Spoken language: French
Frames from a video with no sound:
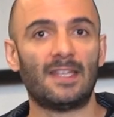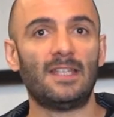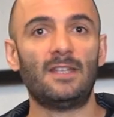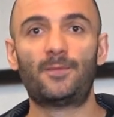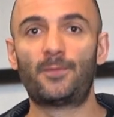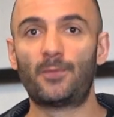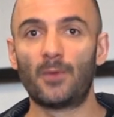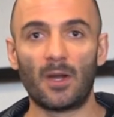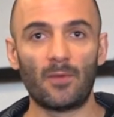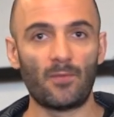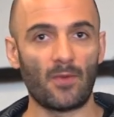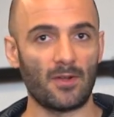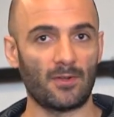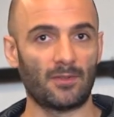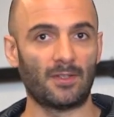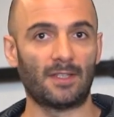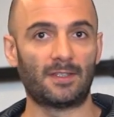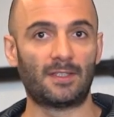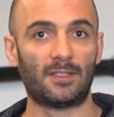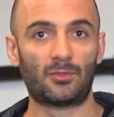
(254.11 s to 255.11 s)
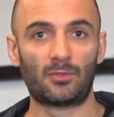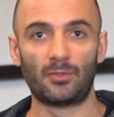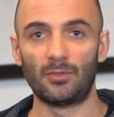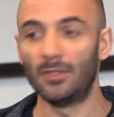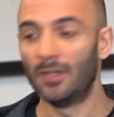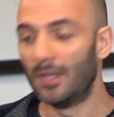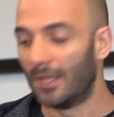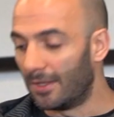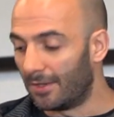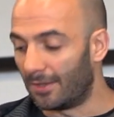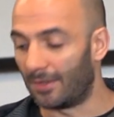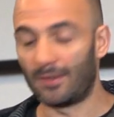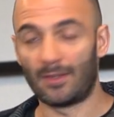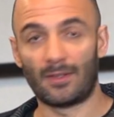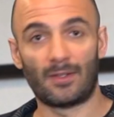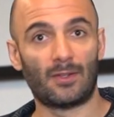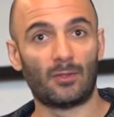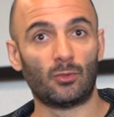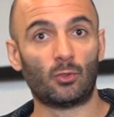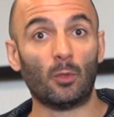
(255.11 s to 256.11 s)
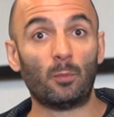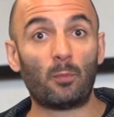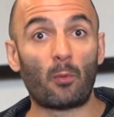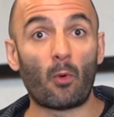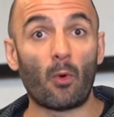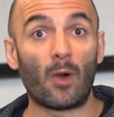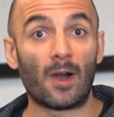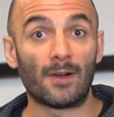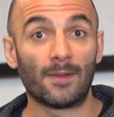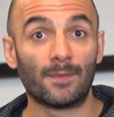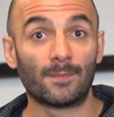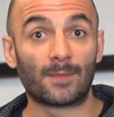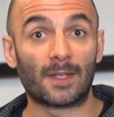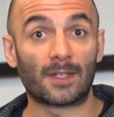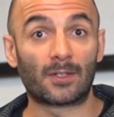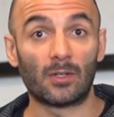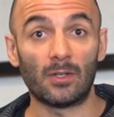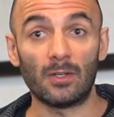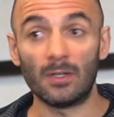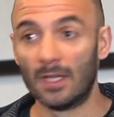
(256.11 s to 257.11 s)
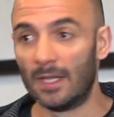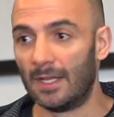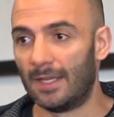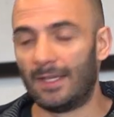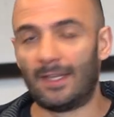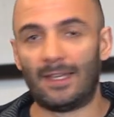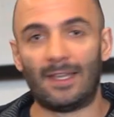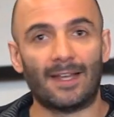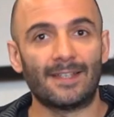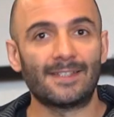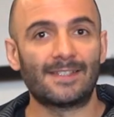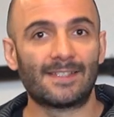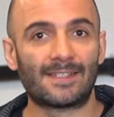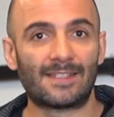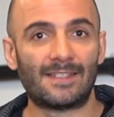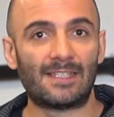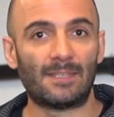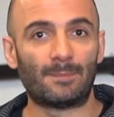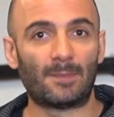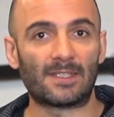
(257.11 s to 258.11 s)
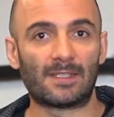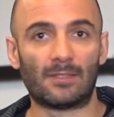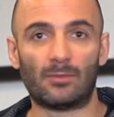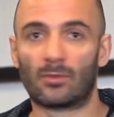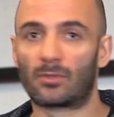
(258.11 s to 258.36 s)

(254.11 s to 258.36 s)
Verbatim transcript: il faut avoir une attitude euh, de proie, d'accord Et là, c'est ce qui s'est passé.